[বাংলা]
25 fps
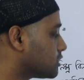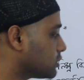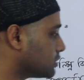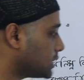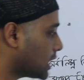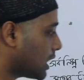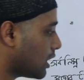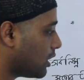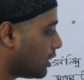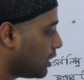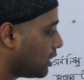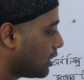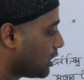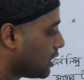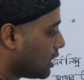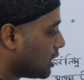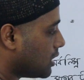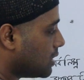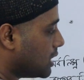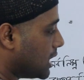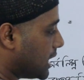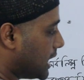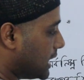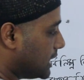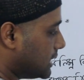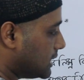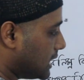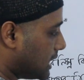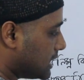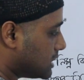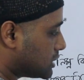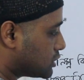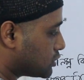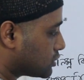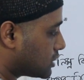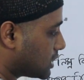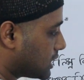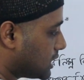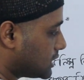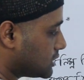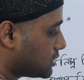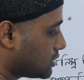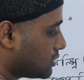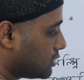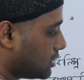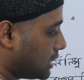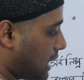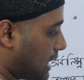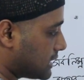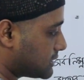তো দেখো এই এই সুতাটা
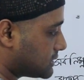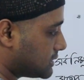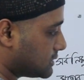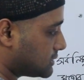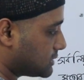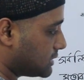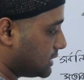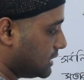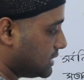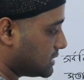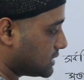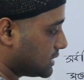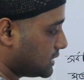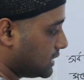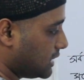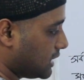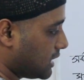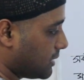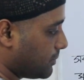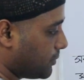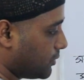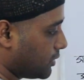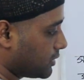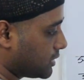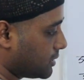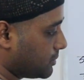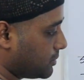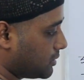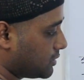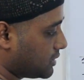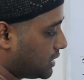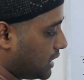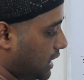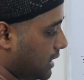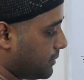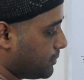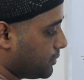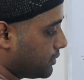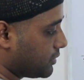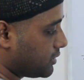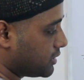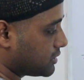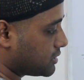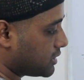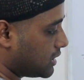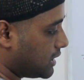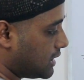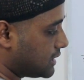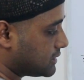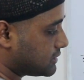যখন আস্তে আস্তে নিচের দিকে পড়তে পড়তে এই
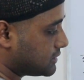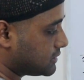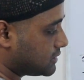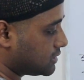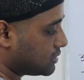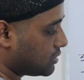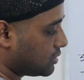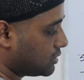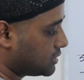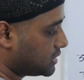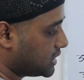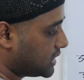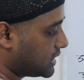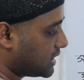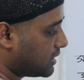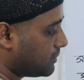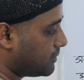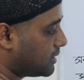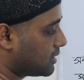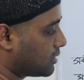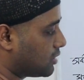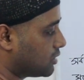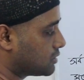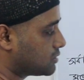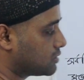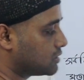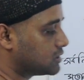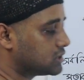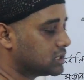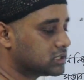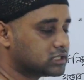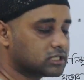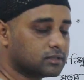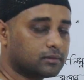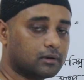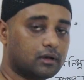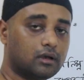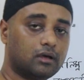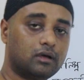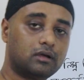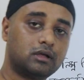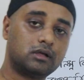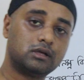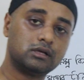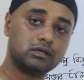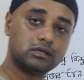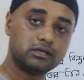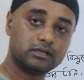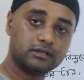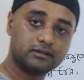পজিশনে আসতেছে তখন থেটার মান কত হয়ে যাচ্ছে বলো
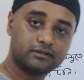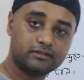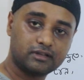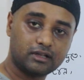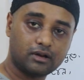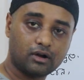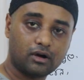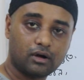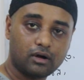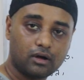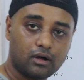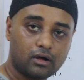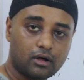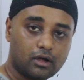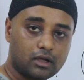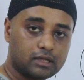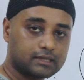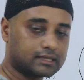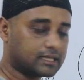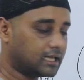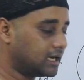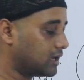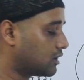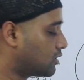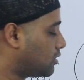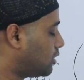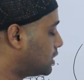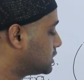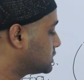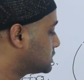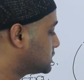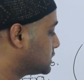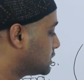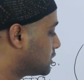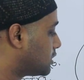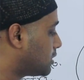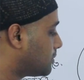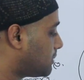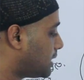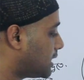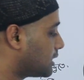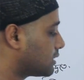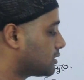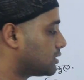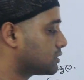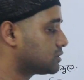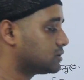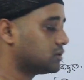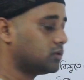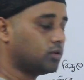জিরো তাহলে কস জিরোর
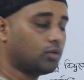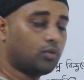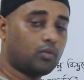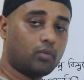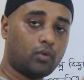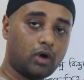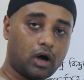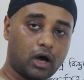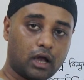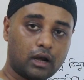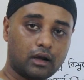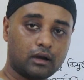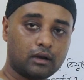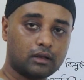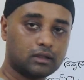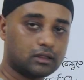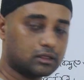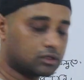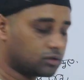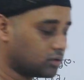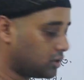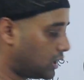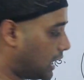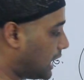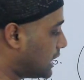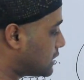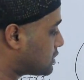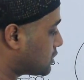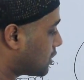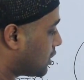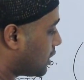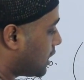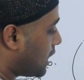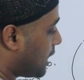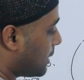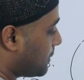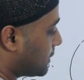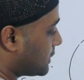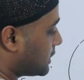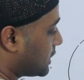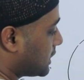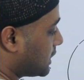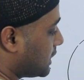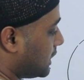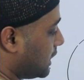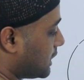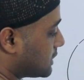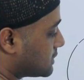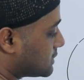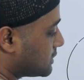মান কত ওয়ান তো এই জন্যই আমাদের
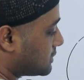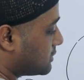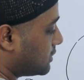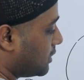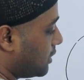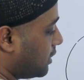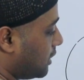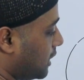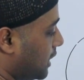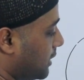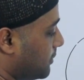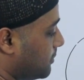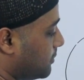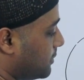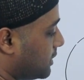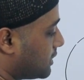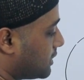কি আসতেছিল এম